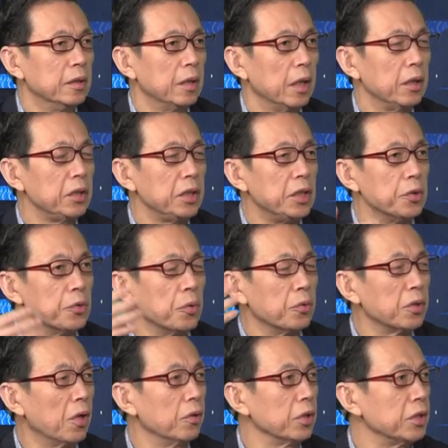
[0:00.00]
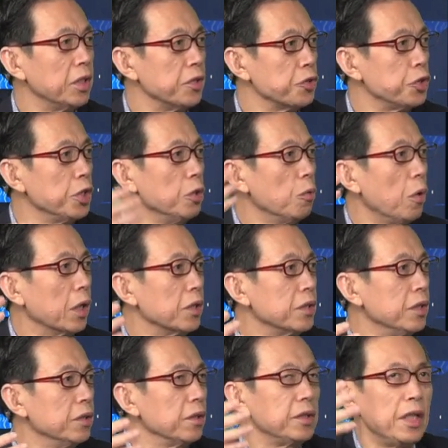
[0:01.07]
啊，挺崇高的，挺升华，
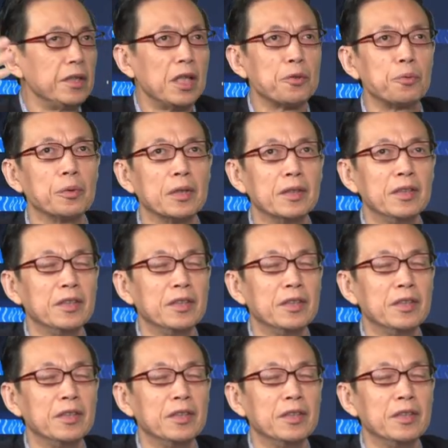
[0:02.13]
升到天上去了。